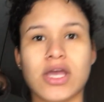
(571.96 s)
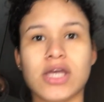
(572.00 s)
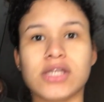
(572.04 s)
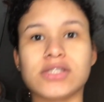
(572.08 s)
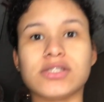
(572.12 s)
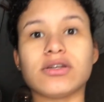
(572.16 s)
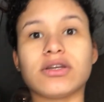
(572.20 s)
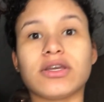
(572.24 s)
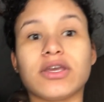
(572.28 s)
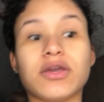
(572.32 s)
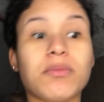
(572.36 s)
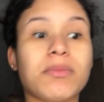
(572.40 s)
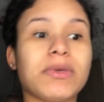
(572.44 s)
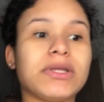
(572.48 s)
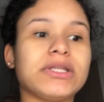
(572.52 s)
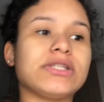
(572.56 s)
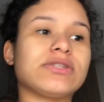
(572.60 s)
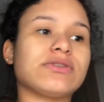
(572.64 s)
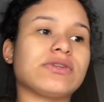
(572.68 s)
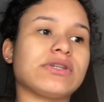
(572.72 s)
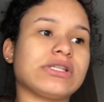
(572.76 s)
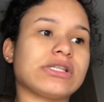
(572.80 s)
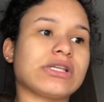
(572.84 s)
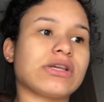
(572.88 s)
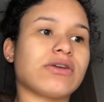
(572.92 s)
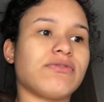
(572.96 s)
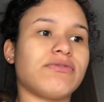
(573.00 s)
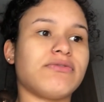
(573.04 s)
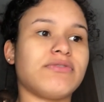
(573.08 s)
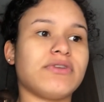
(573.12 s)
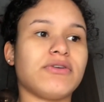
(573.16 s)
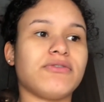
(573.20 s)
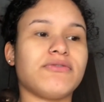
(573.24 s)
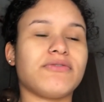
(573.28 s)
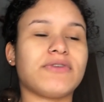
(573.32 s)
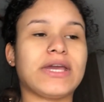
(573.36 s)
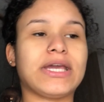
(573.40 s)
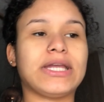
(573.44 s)
Só que uma das coisas que eu vi
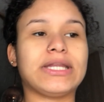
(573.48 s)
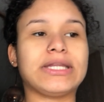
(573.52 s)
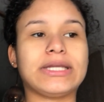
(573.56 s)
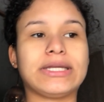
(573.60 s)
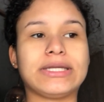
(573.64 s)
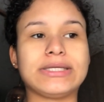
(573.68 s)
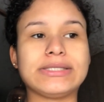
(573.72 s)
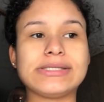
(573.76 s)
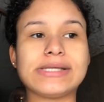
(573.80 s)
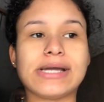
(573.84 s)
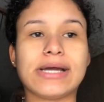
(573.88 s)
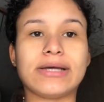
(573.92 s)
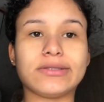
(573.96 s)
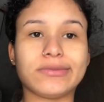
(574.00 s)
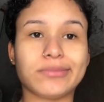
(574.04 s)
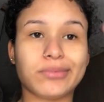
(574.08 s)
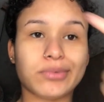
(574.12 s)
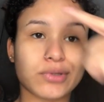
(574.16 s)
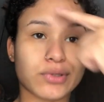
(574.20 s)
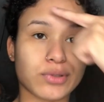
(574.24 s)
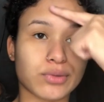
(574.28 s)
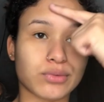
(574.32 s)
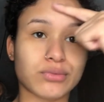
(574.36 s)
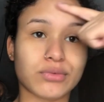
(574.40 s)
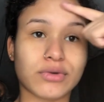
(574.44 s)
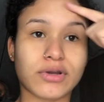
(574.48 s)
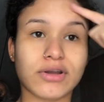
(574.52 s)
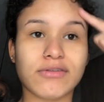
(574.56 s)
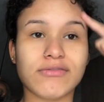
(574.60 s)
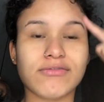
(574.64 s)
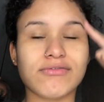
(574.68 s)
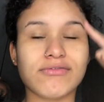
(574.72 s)
eu fiquei interessada, porque eu nunca